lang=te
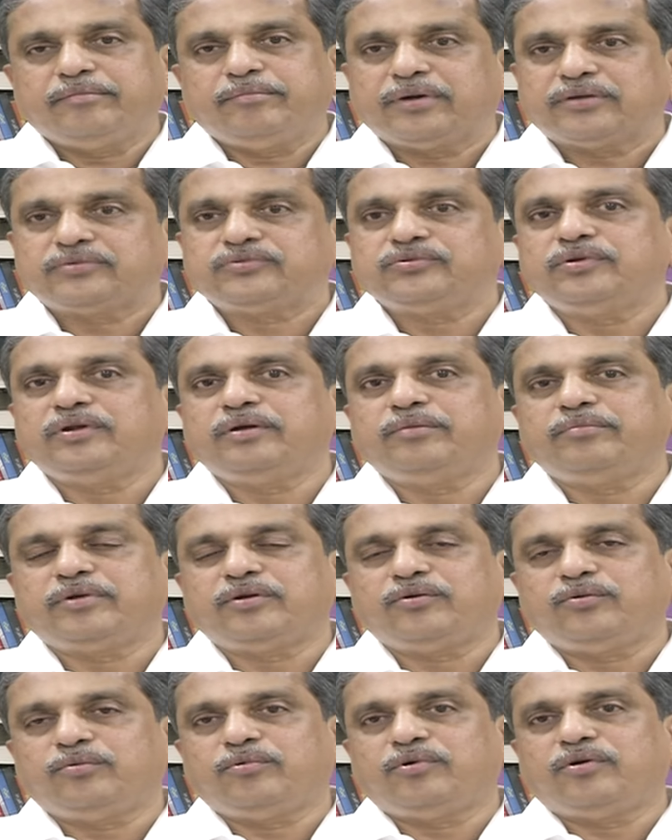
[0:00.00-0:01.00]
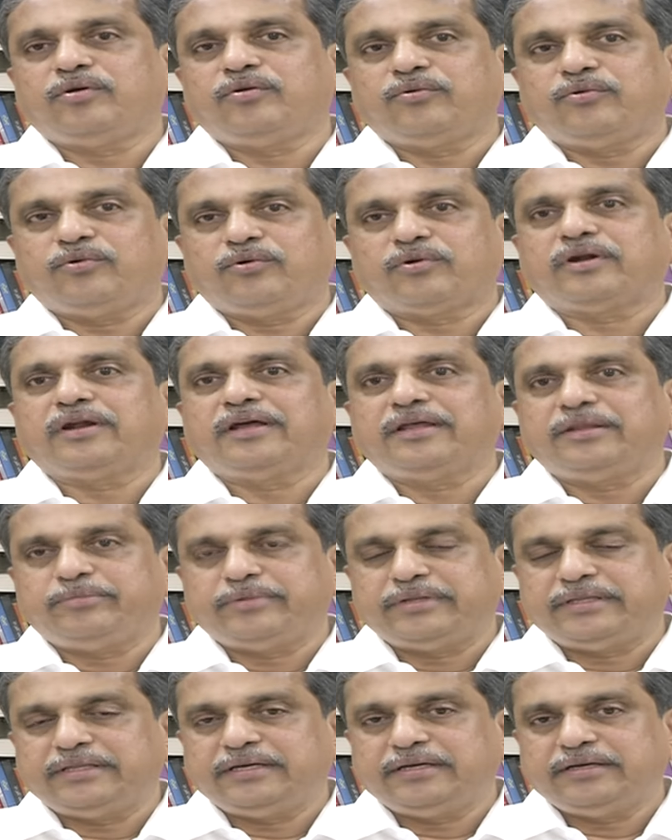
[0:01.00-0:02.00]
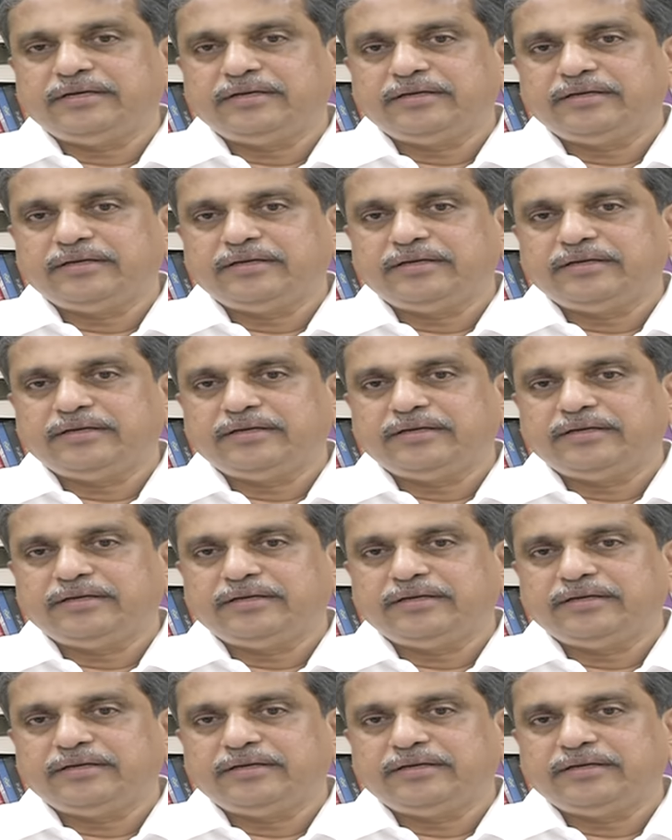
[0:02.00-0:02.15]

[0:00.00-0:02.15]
భక్తుల మనోభావాలను కోట్లాది మంది